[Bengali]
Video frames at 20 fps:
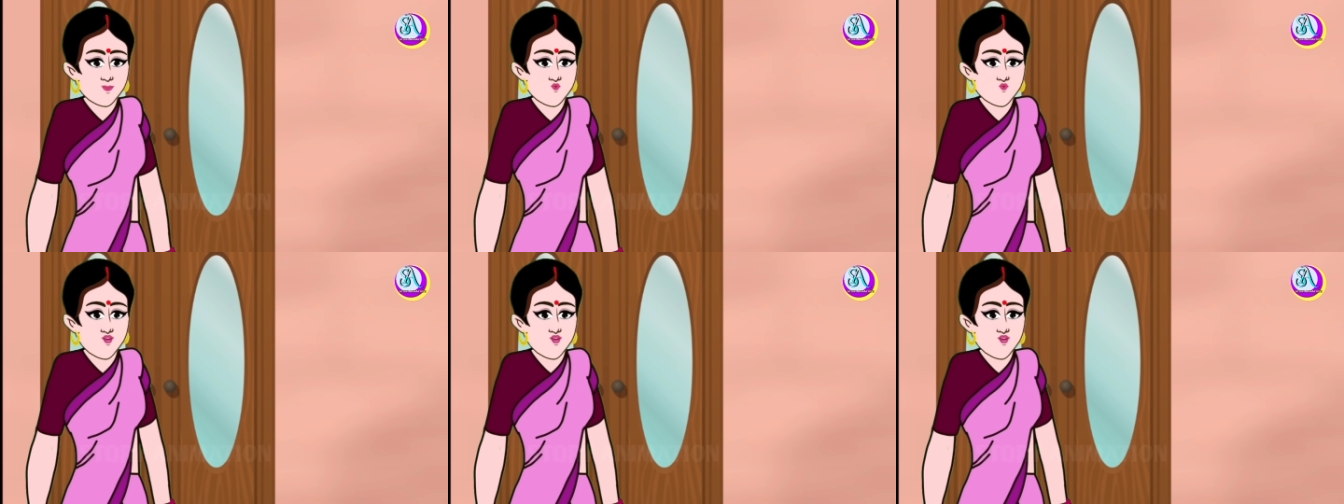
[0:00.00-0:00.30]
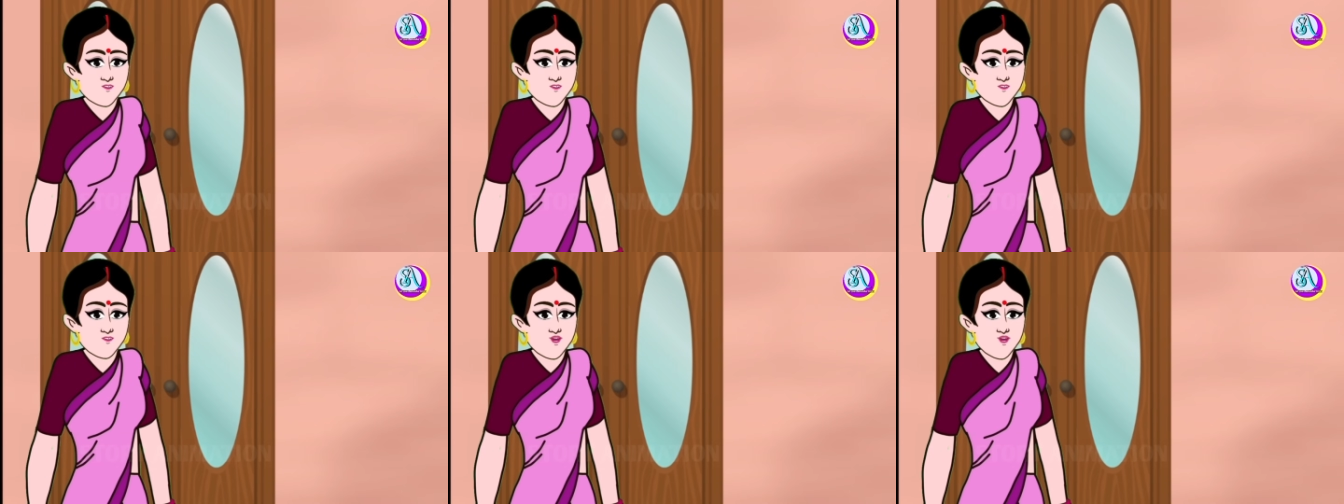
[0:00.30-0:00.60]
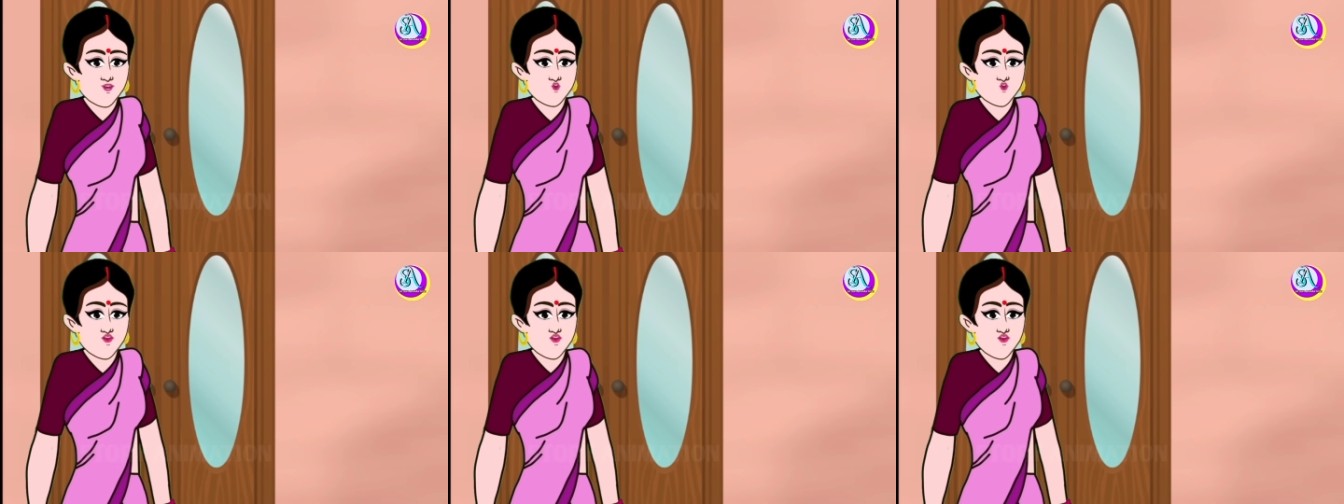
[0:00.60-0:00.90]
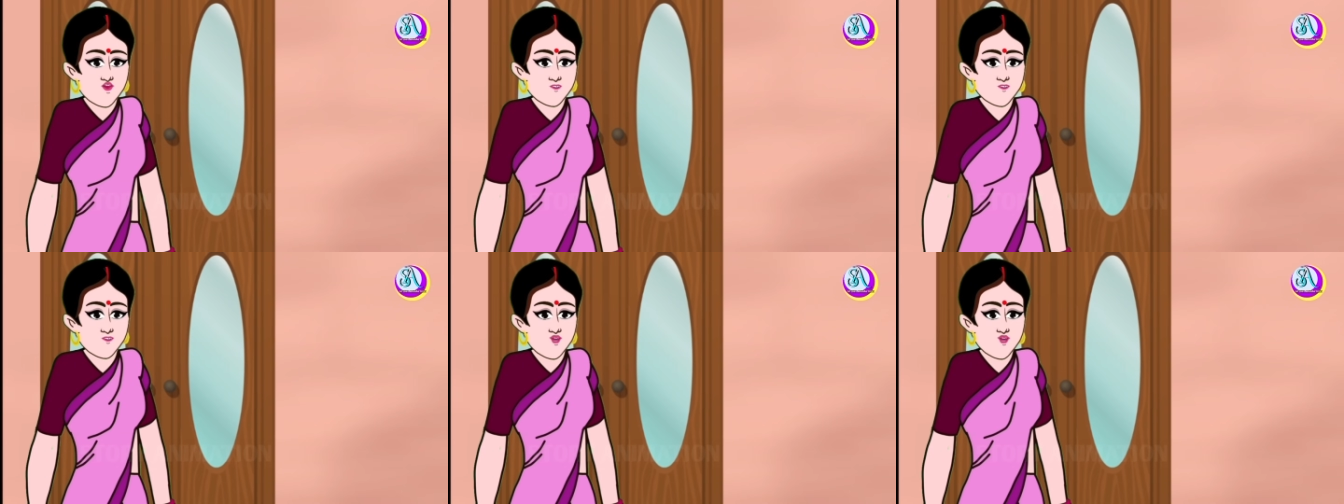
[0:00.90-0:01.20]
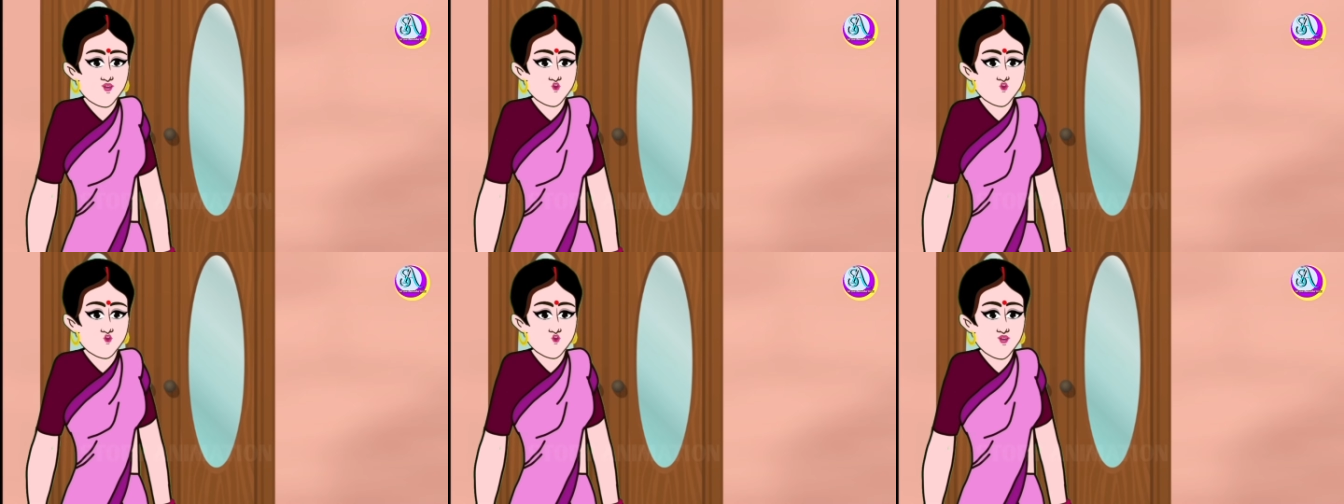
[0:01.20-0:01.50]
তাহলে সংসার
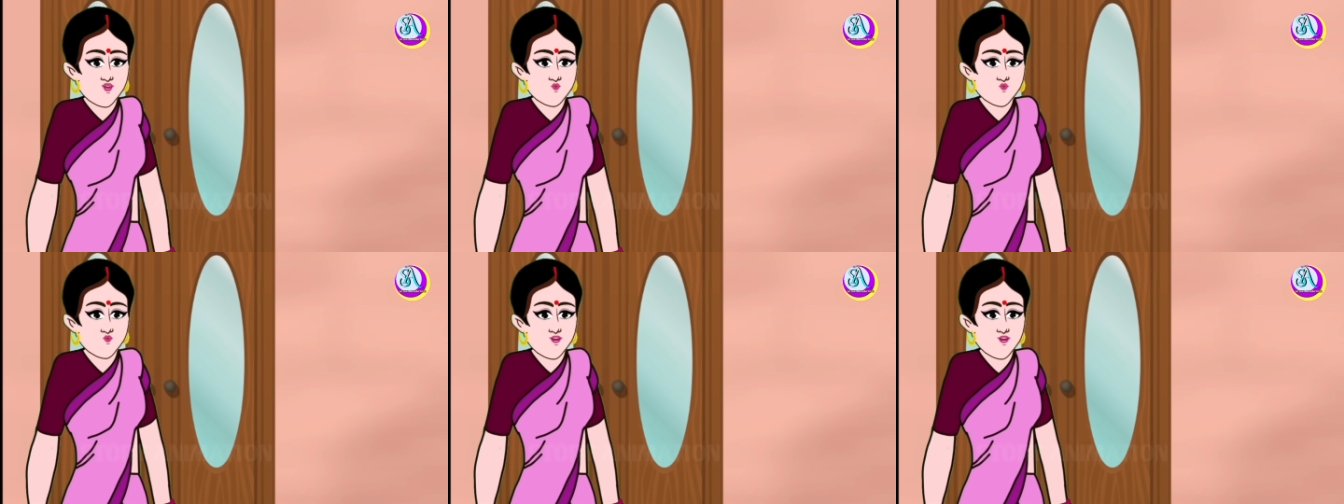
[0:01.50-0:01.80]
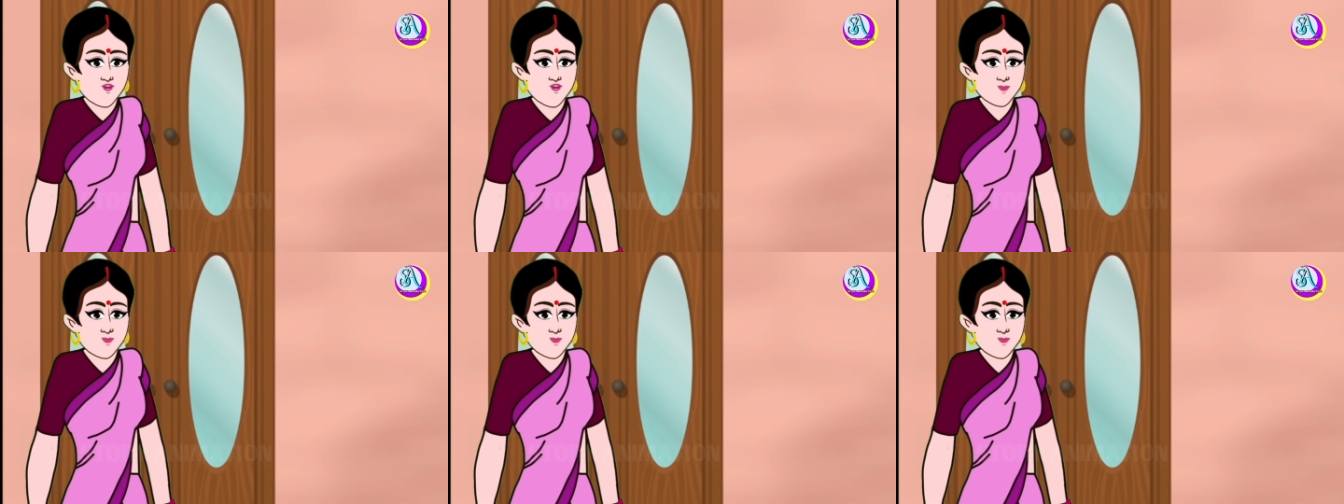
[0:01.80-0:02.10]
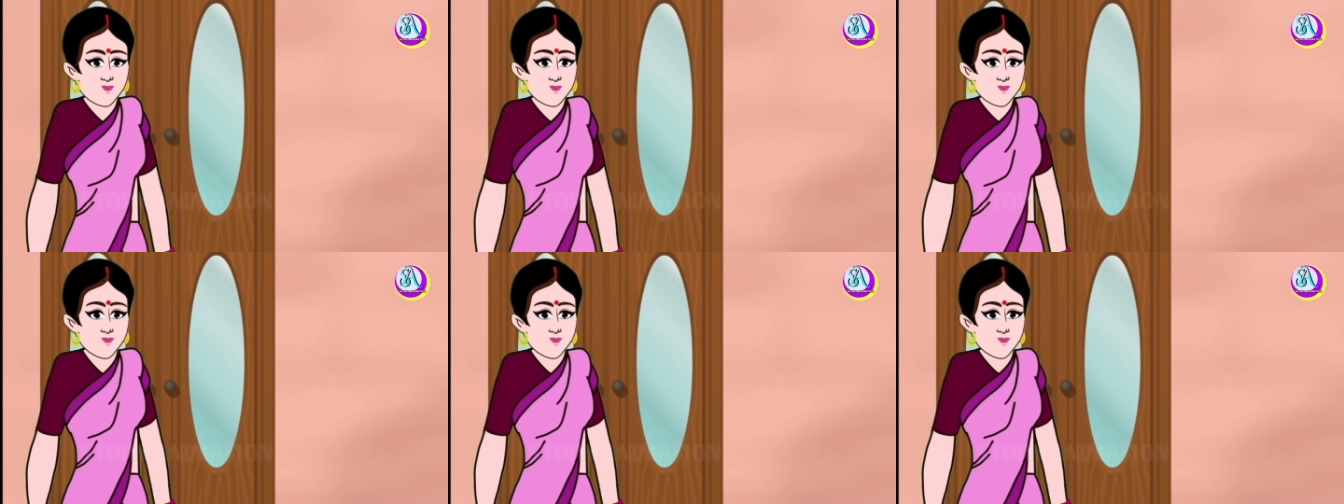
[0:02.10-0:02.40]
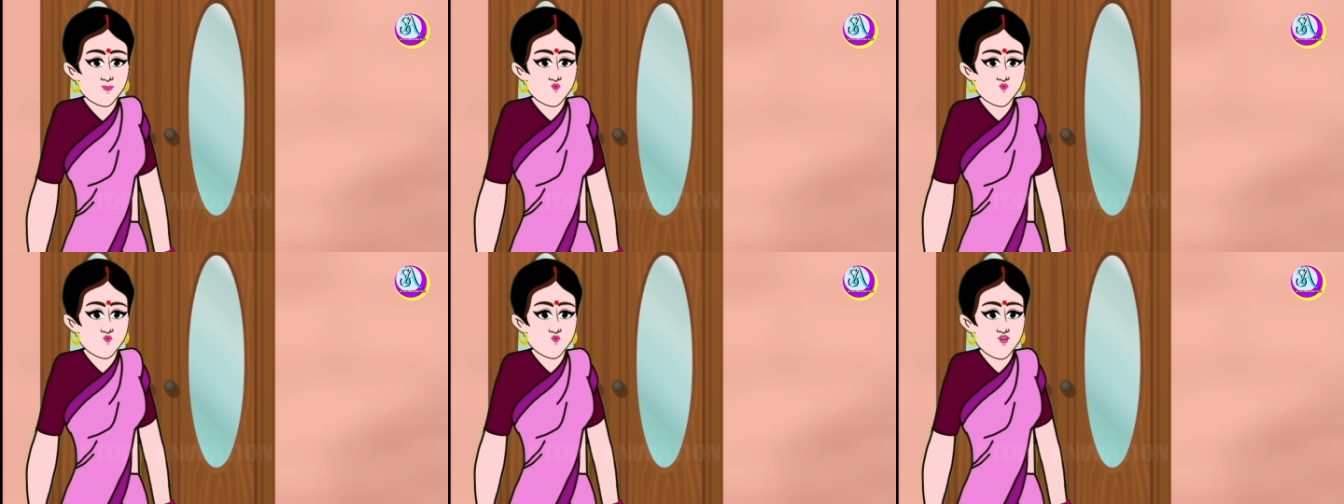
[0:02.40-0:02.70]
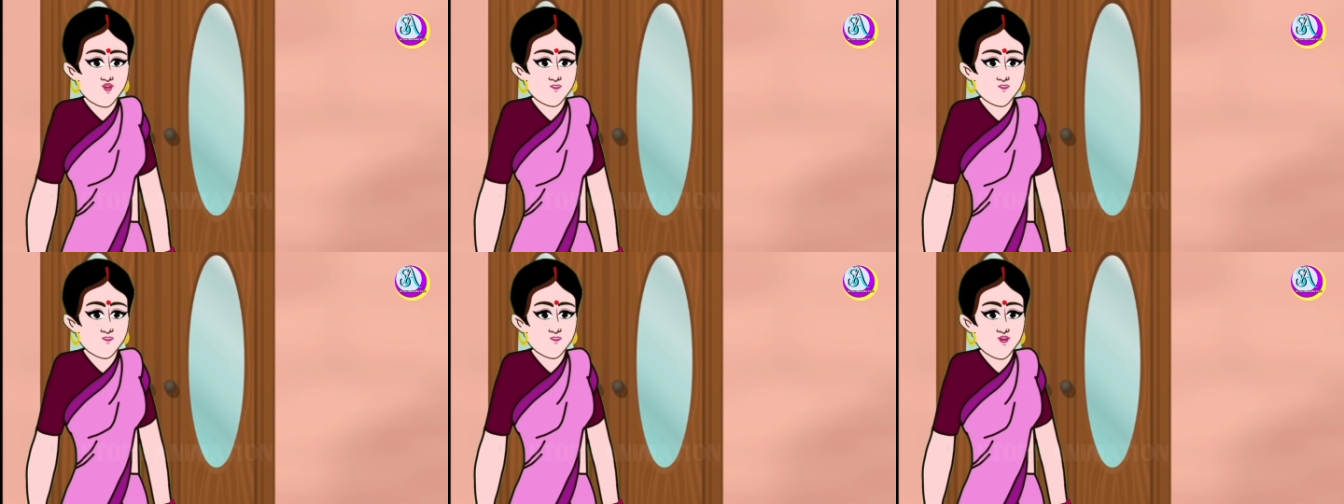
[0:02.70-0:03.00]
চলবে কিভাবে
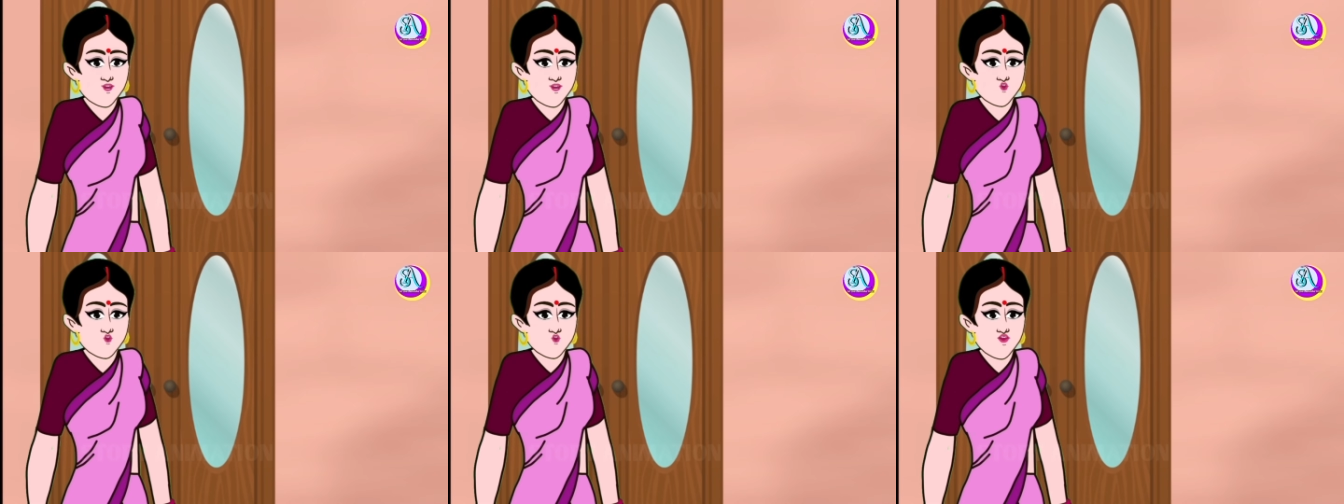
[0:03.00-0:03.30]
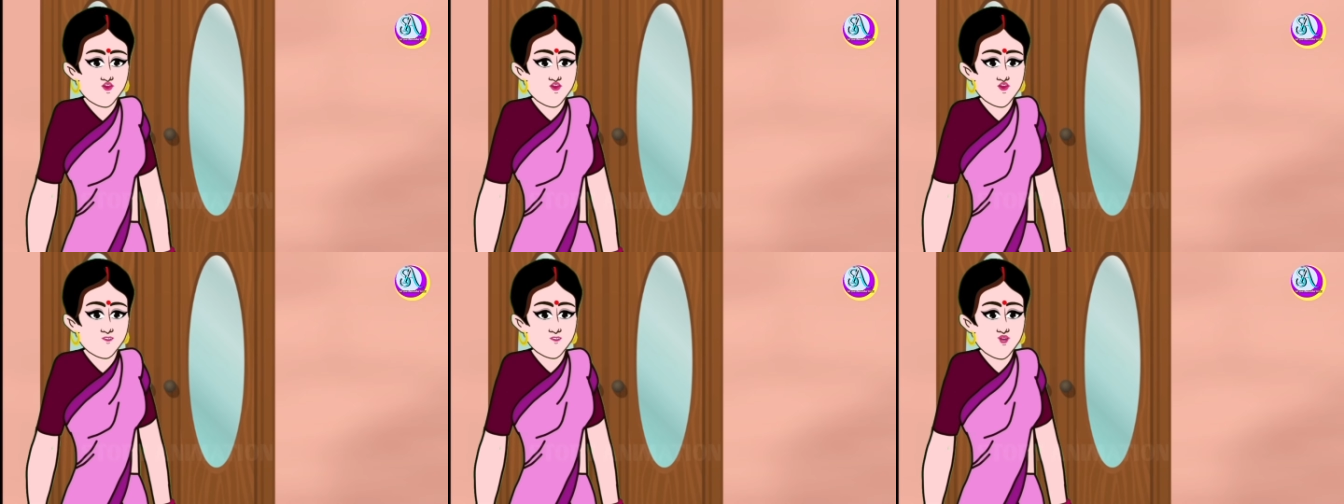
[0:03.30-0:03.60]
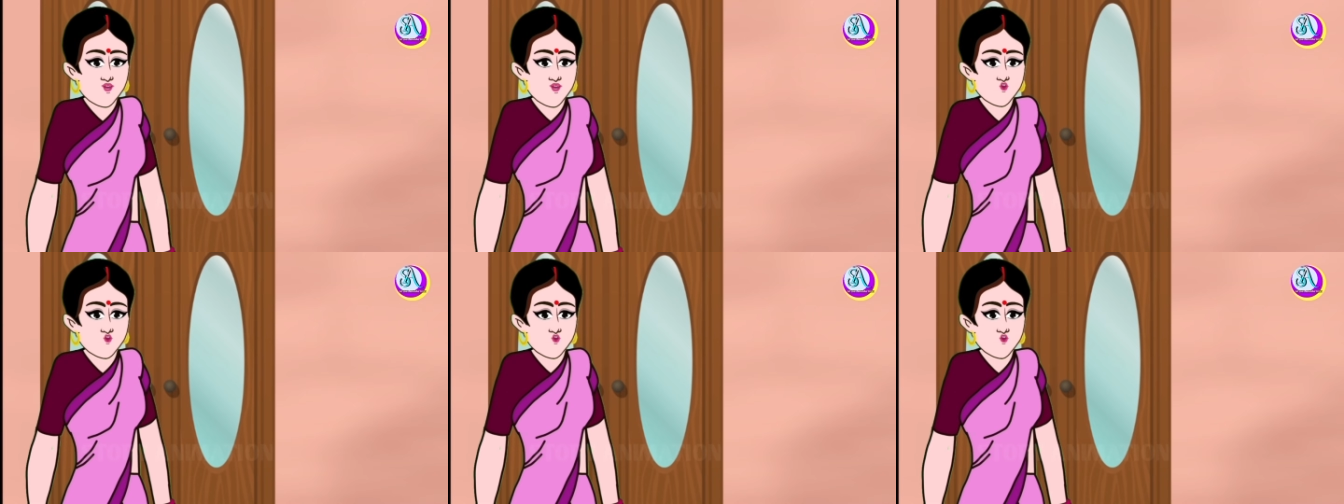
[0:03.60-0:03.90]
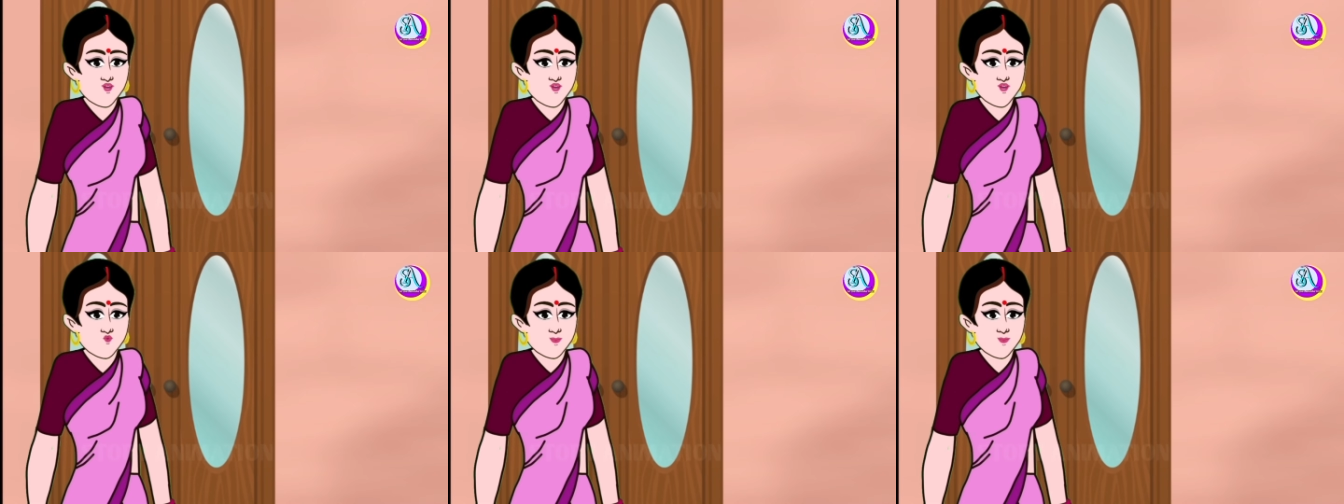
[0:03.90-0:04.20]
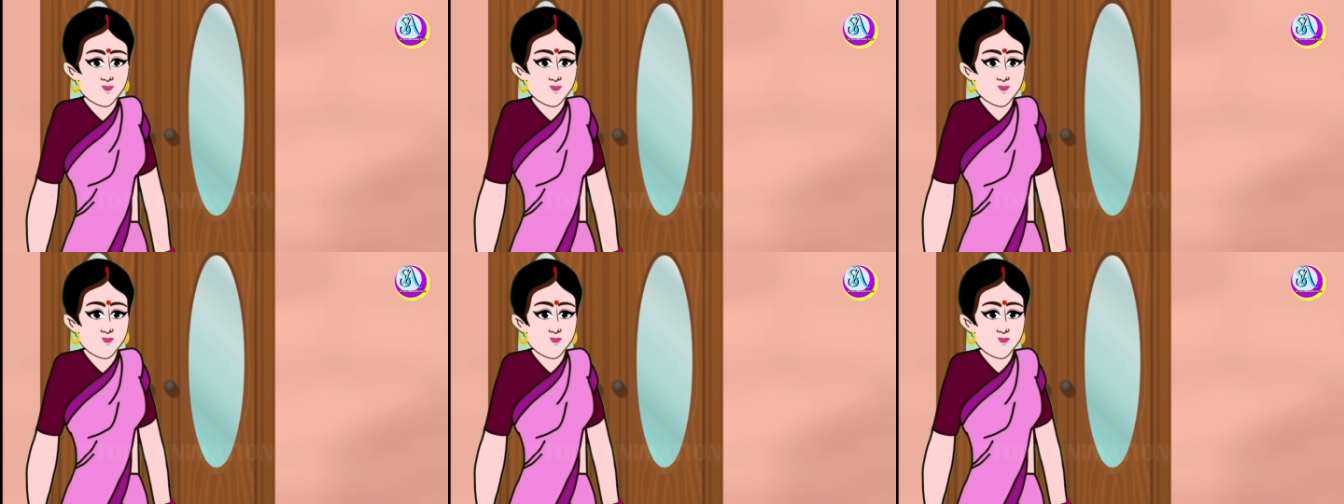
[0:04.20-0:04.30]
আর আমরা খাবো কিভাবে